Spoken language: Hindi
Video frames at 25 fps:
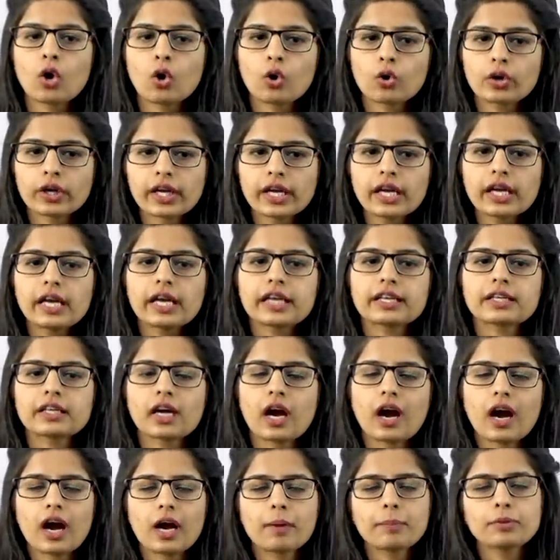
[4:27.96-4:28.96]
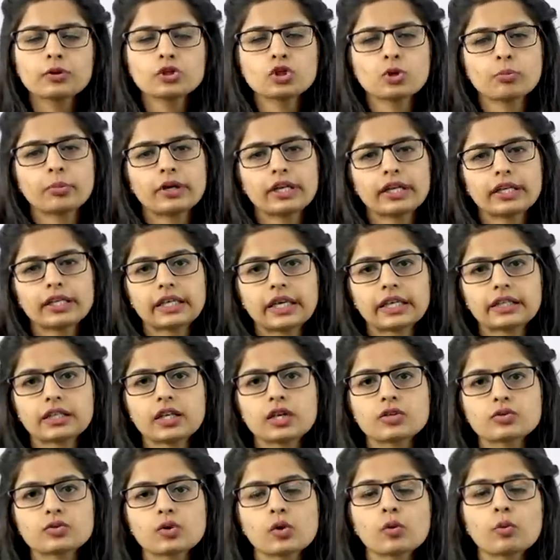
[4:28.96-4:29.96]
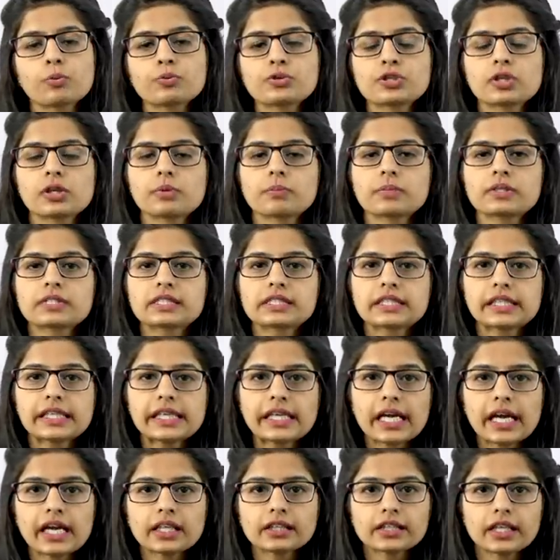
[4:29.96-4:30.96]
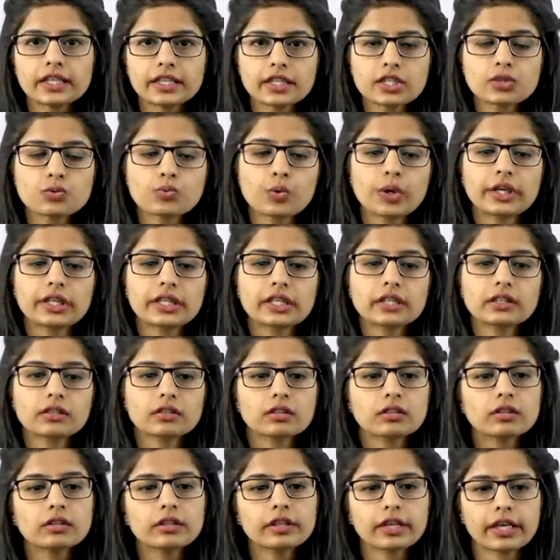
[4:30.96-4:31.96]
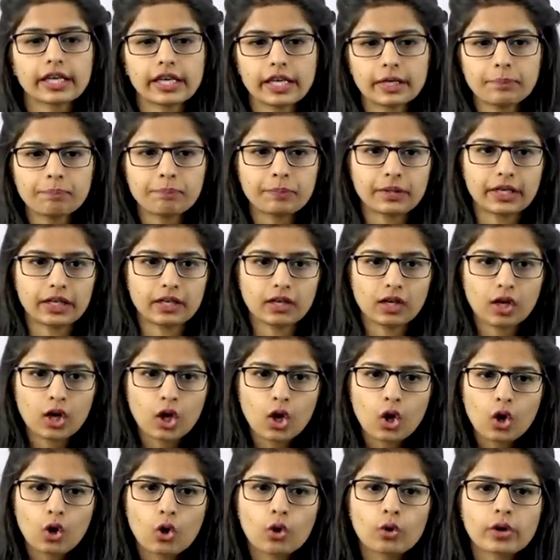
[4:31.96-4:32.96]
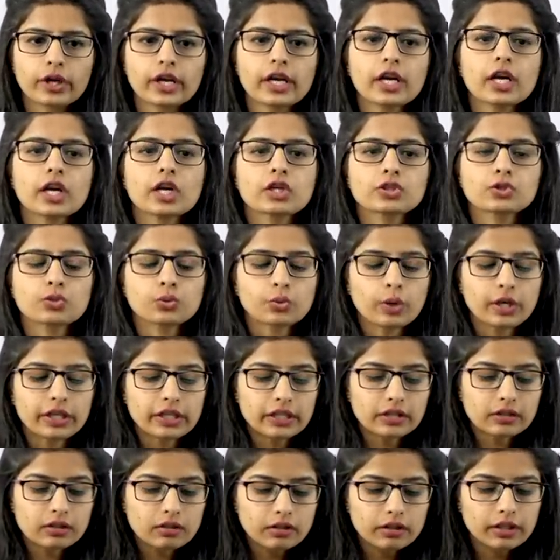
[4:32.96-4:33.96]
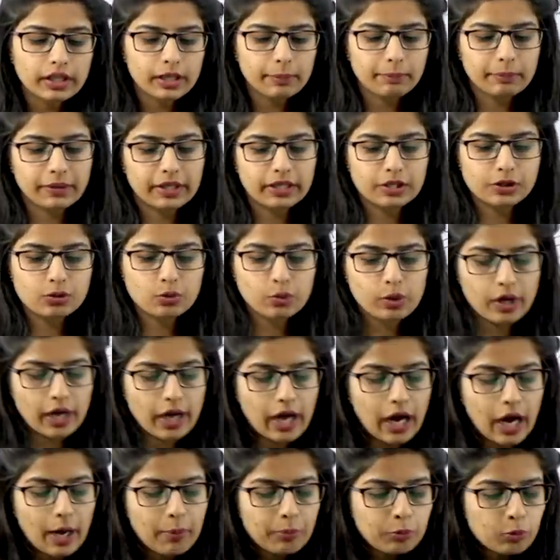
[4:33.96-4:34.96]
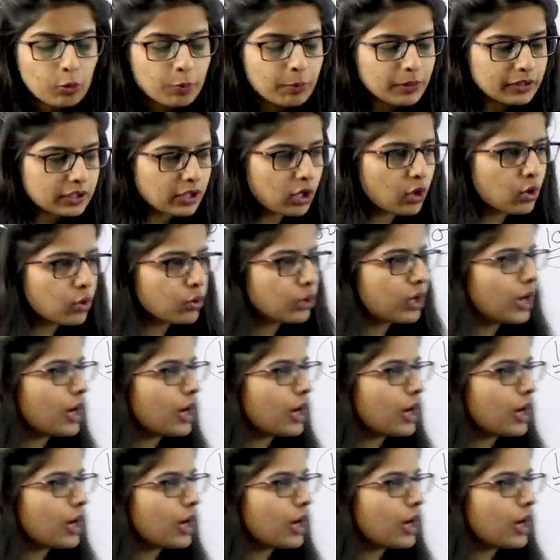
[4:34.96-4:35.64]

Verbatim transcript: ओके यहाँ पर जो हमारा करेक्ट आंसर है ऑप्शन नंबर सी है दैट इज ट्वेंटी थर्ड अप्रैल ओके सो ट्वेंटी थर्ड अप्रैल जो है आपको पता होगा